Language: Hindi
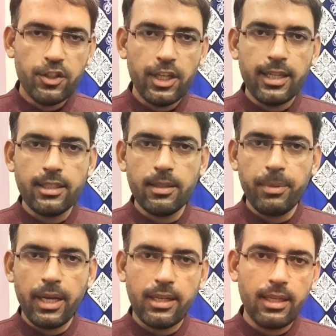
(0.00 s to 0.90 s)
चेंज
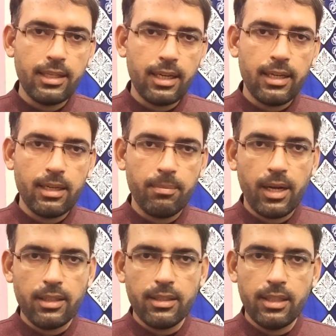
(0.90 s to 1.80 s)
पे क्लिक करने के
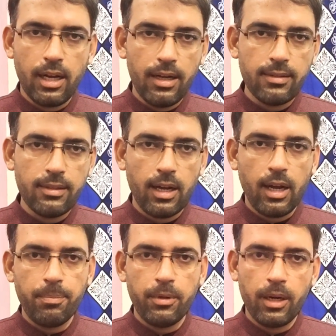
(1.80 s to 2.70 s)
बाद यहाँ से
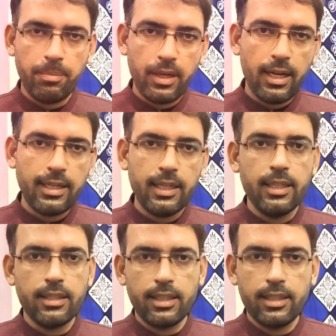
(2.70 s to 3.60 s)
आप अपना
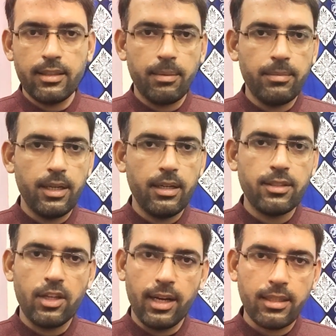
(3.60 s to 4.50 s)
क्रिएटेड थंबनेल
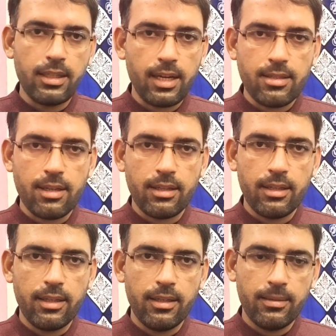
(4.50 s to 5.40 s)
सेलेक्ट कर
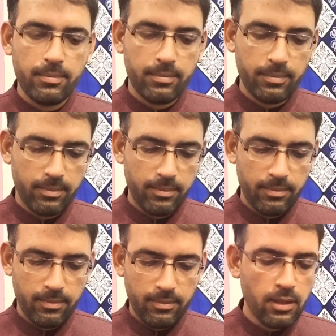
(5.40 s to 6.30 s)
सकते हैं
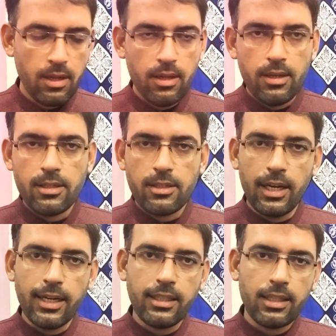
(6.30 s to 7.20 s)

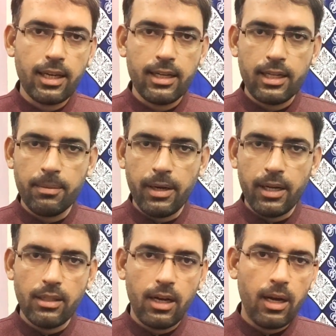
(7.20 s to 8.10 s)
सेलेक्ट करने के
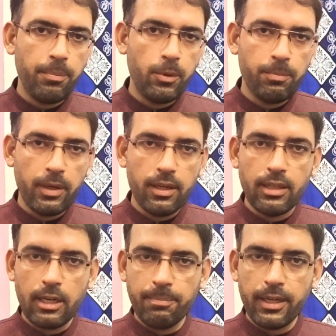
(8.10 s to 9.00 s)
बाद आप ऊपर
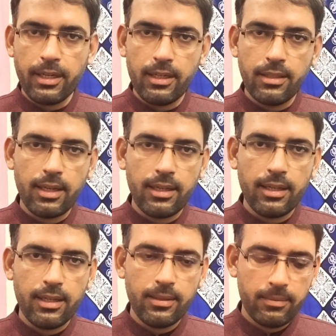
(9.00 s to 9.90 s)
डन पे क्लिक
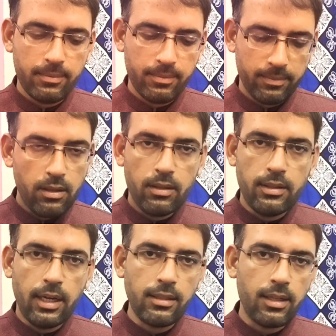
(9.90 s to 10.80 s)
करेंगे
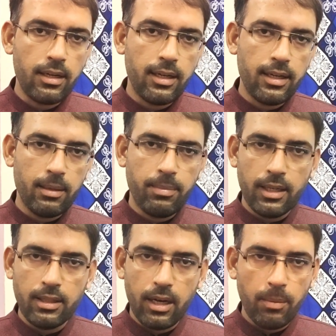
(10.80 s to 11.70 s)
डन करने के
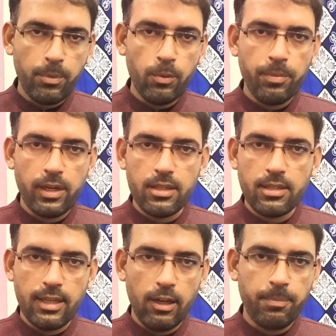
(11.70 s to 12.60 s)
बाद आप ऊपर
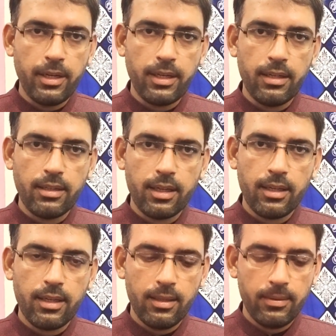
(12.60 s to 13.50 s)
सेव पे क्लिक
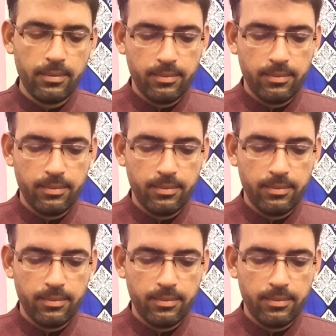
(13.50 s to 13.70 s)
करेंगे